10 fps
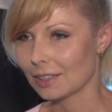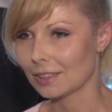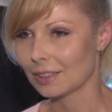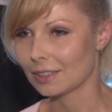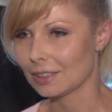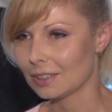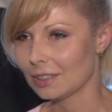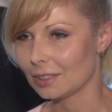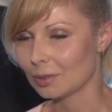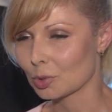e,
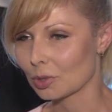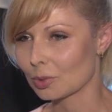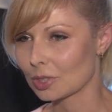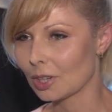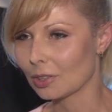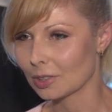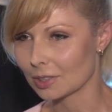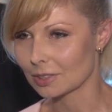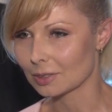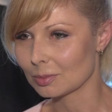i muszą być zgodne
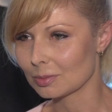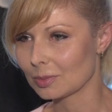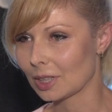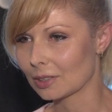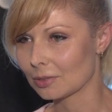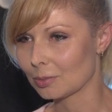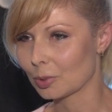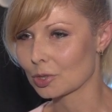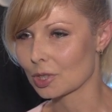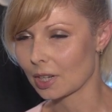z tym, jak
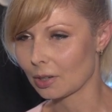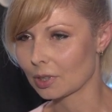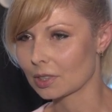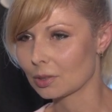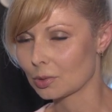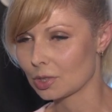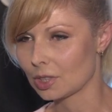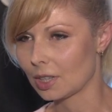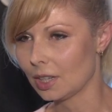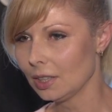postrzegają nas
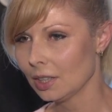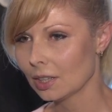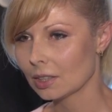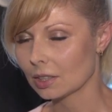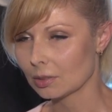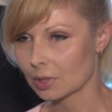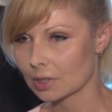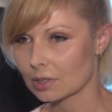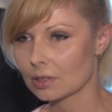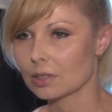nauczyciele.
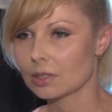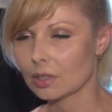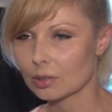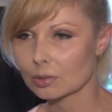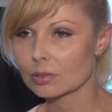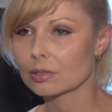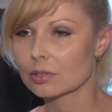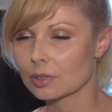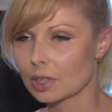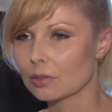Natomiast e, są
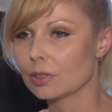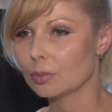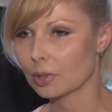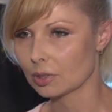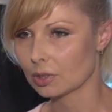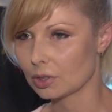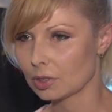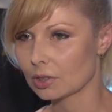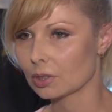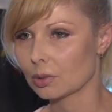e, w tej chwili modne
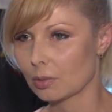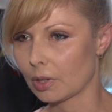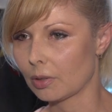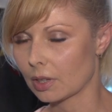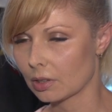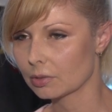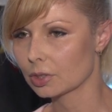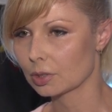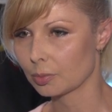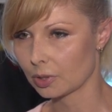dżinsy, które mają lekko
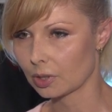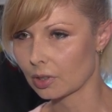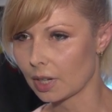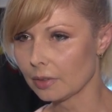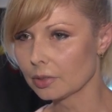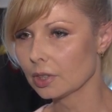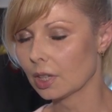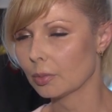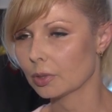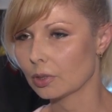wystrzępione nogawki
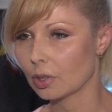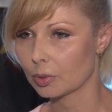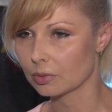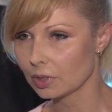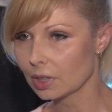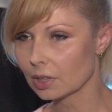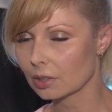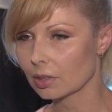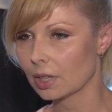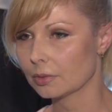albo tylko podwinięte
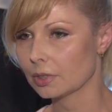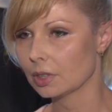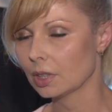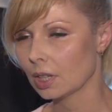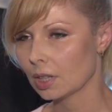nogawki